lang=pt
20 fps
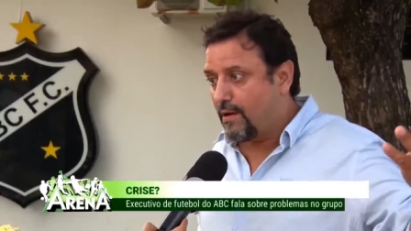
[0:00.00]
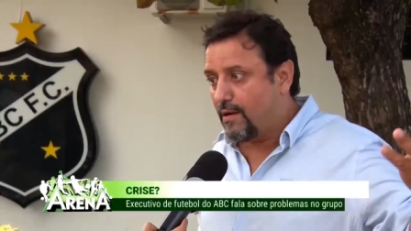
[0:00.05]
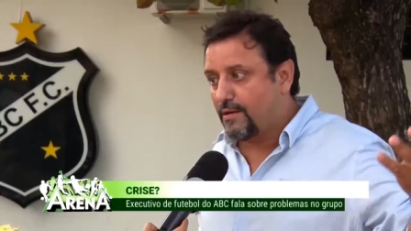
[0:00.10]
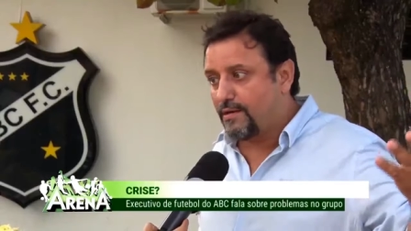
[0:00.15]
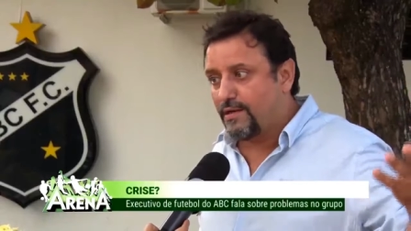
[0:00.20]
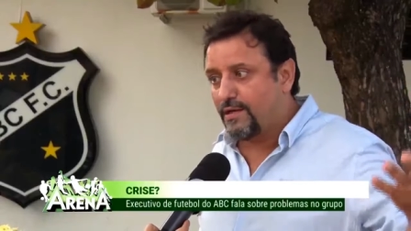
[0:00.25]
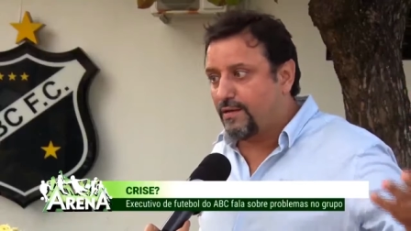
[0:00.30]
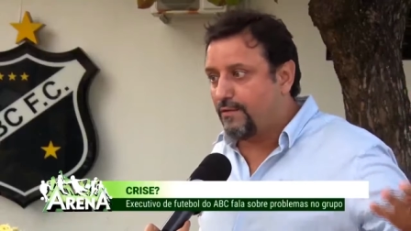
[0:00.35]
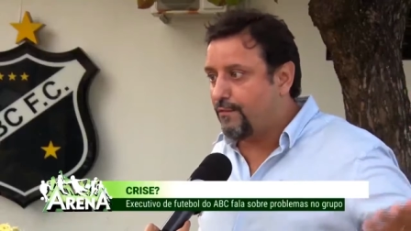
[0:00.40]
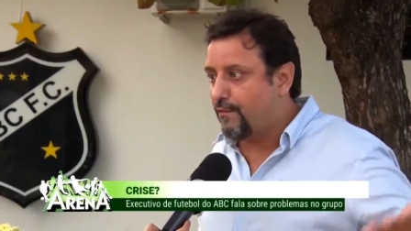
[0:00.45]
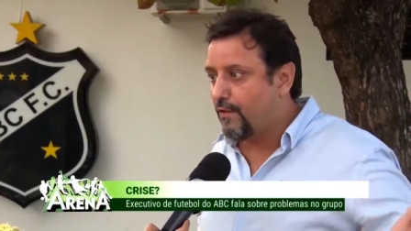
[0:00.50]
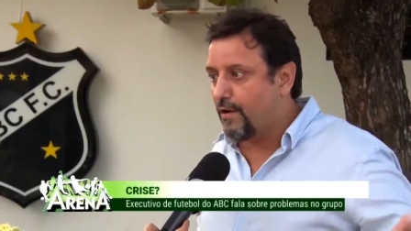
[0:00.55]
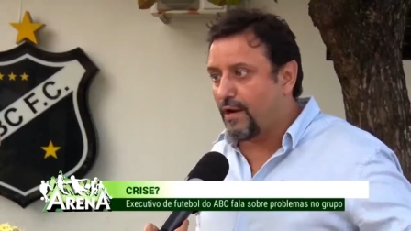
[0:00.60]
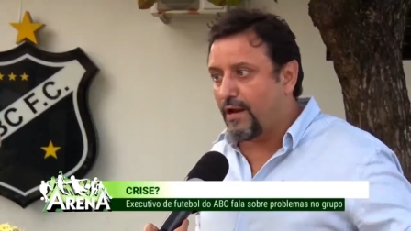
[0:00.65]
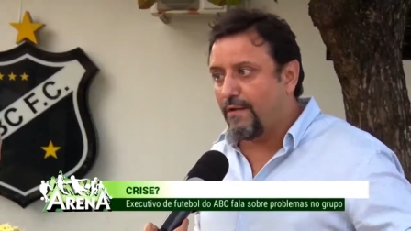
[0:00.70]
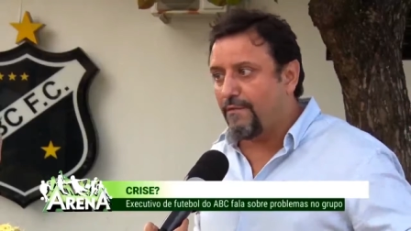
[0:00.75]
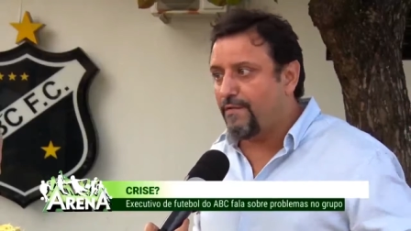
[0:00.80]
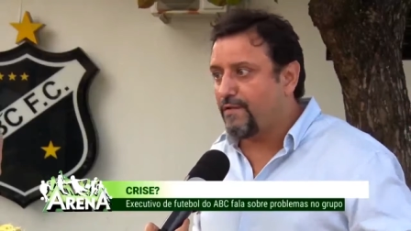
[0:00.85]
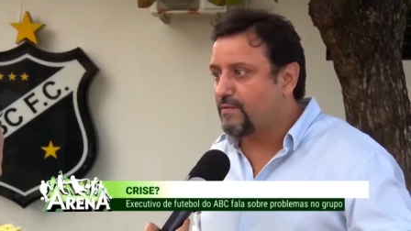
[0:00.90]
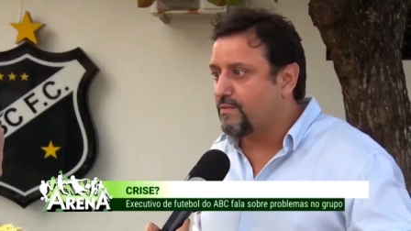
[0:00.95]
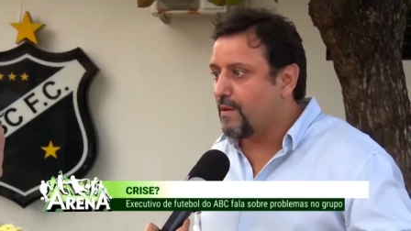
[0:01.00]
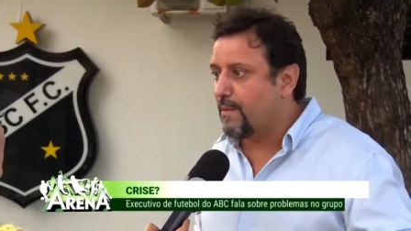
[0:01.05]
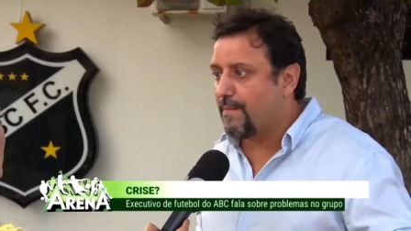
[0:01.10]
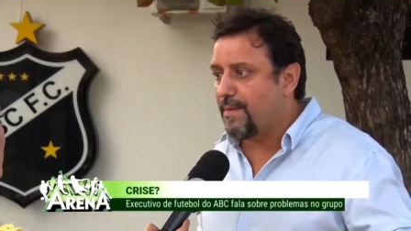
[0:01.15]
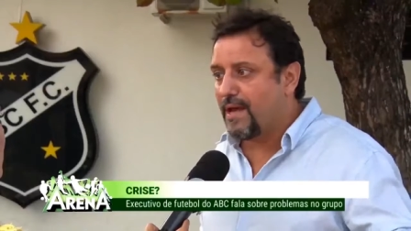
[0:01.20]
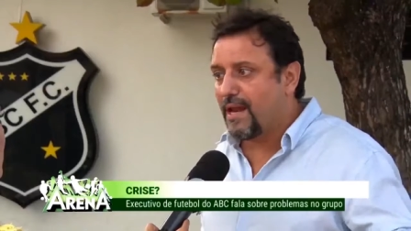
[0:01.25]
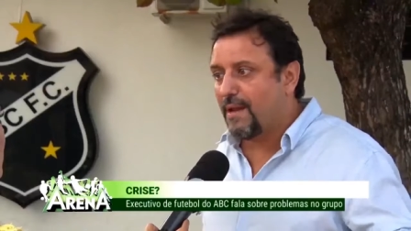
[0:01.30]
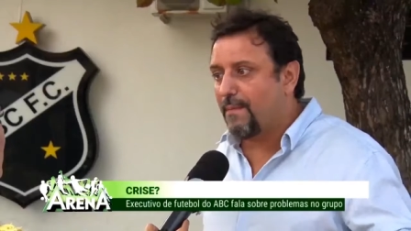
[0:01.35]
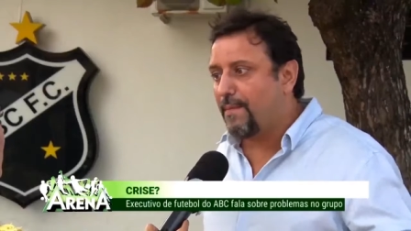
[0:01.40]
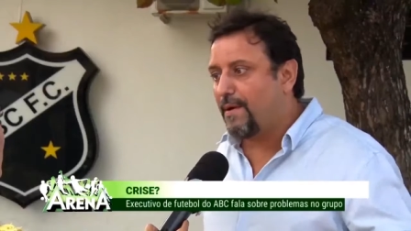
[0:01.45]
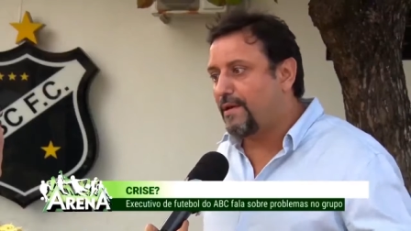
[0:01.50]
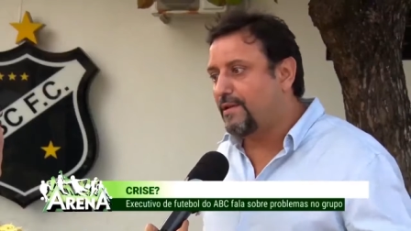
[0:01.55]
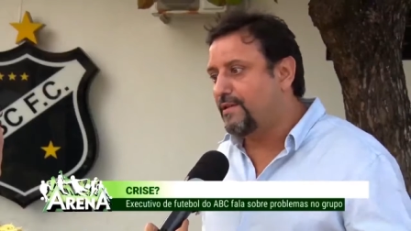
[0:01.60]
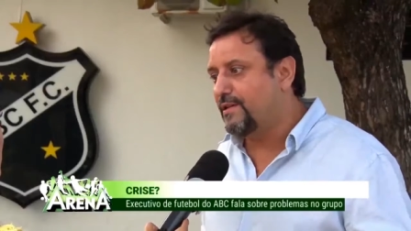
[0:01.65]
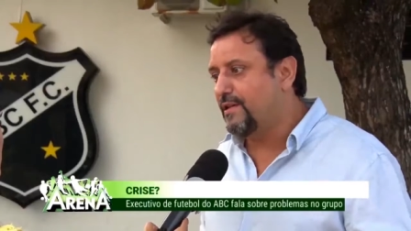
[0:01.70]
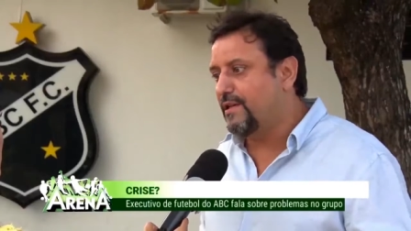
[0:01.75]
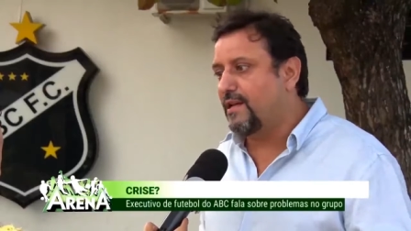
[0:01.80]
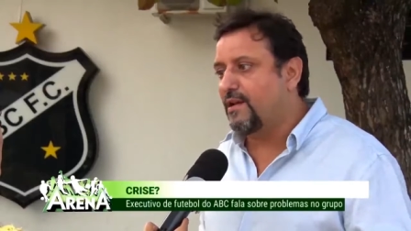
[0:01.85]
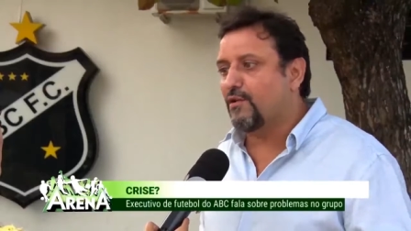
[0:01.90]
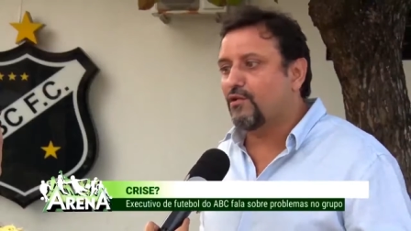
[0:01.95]
a gente foi lá e fez uma bela
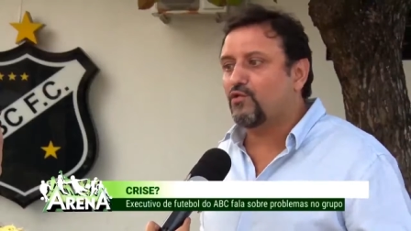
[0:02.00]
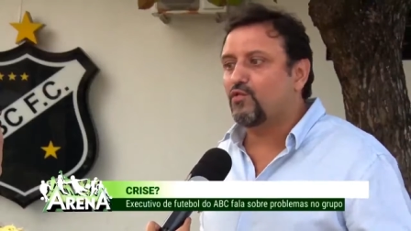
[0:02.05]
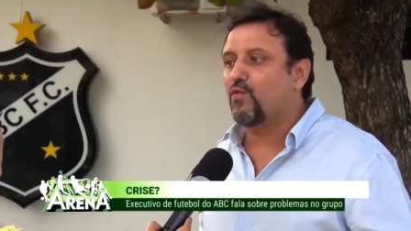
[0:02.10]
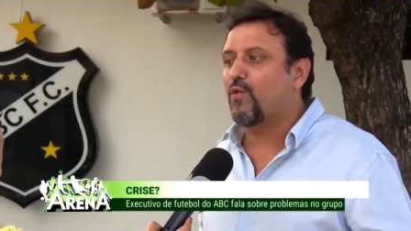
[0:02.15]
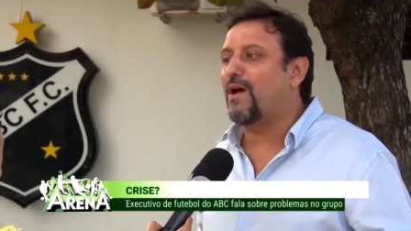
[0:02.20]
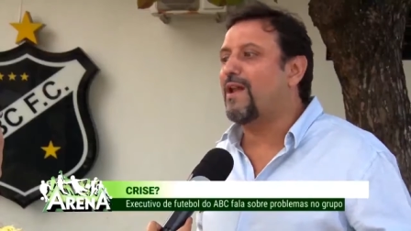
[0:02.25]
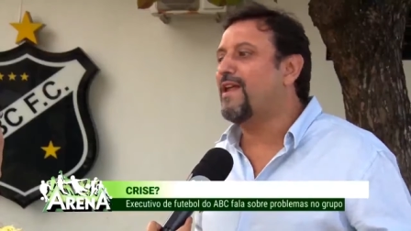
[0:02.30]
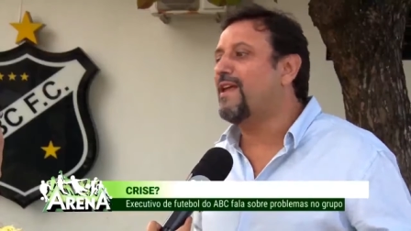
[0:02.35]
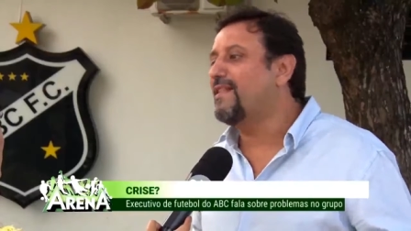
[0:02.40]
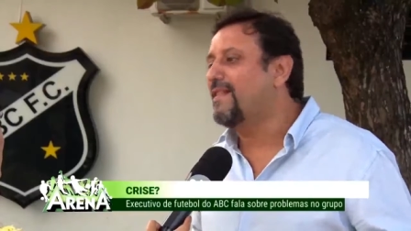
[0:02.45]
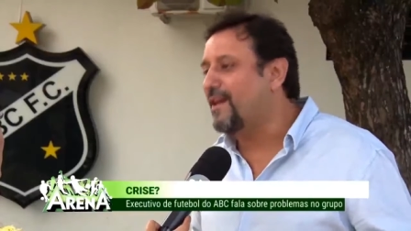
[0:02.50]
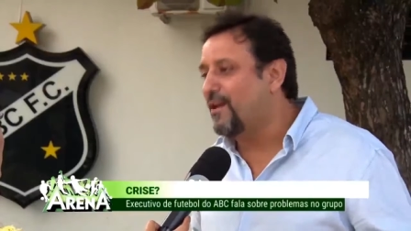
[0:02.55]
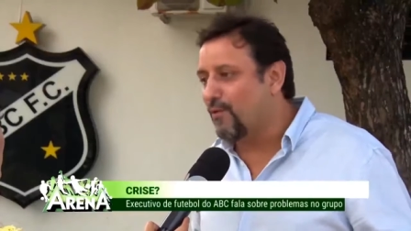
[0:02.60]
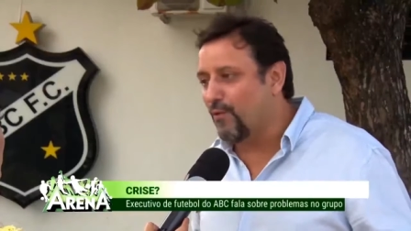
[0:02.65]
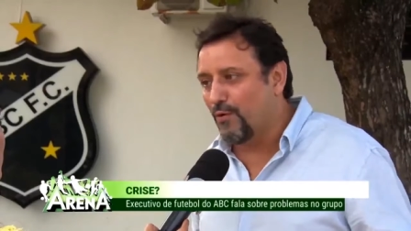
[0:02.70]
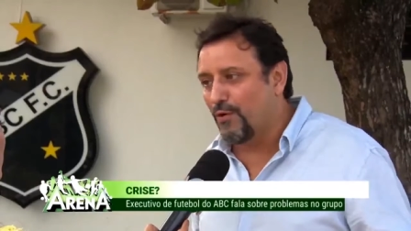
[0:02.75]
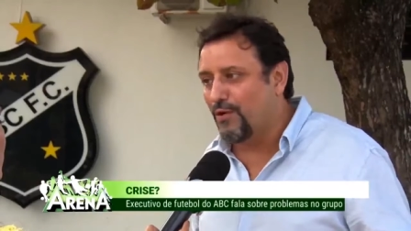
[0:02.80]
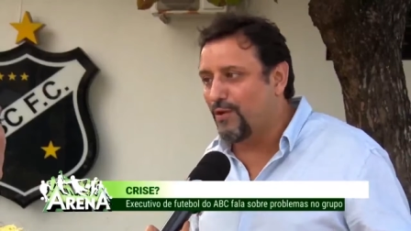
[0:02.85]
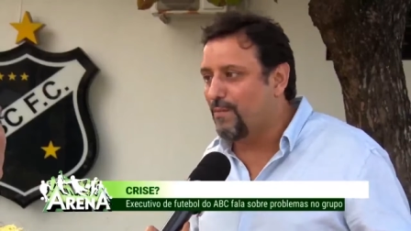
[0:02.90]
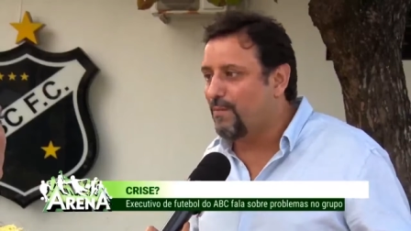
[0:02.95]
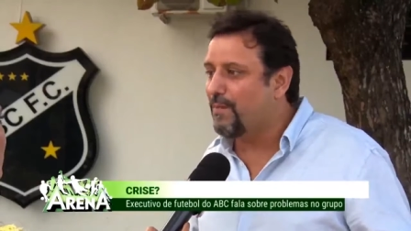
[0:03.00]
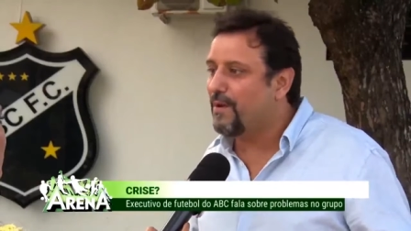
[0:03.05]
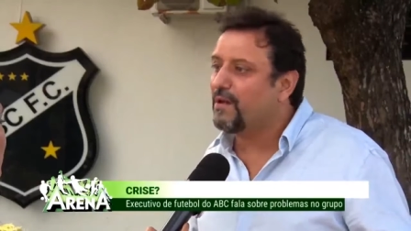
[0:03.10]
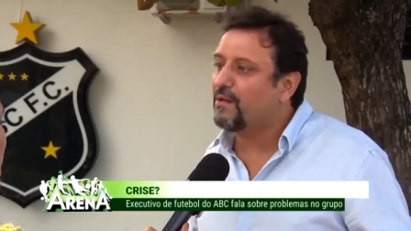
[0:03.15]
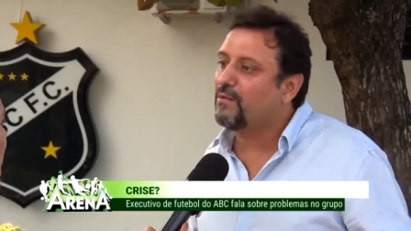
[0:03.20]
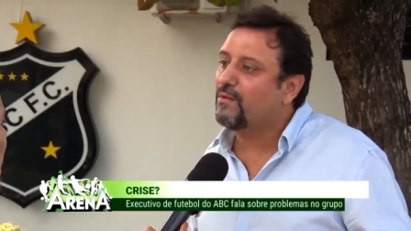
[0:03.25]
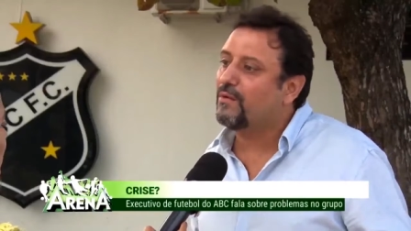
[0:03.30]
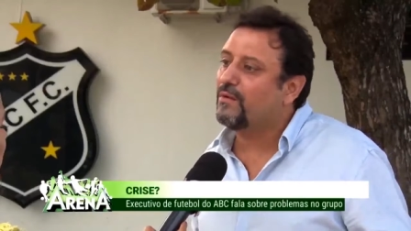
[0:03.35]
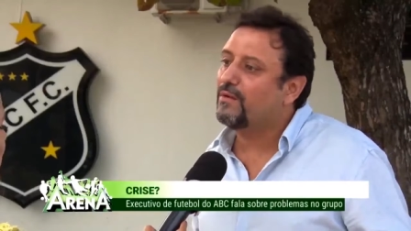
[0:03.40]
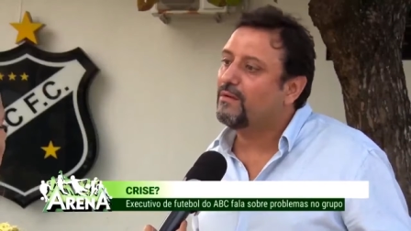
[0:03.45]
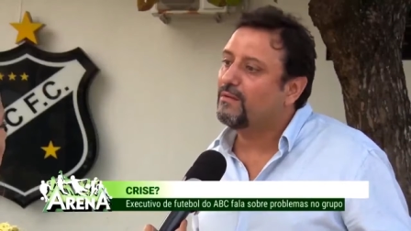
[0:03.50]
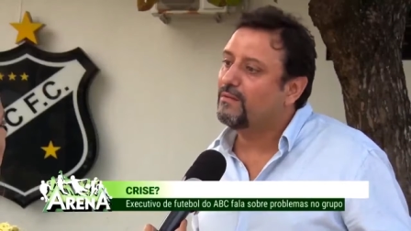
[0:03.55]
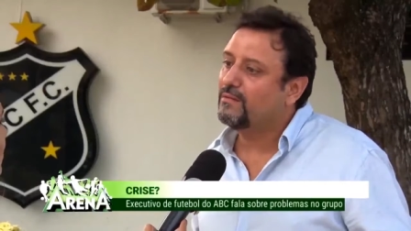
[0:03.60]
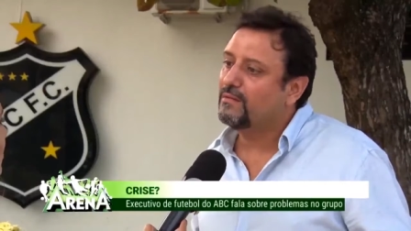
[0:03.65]
partida e aos 48 empatou.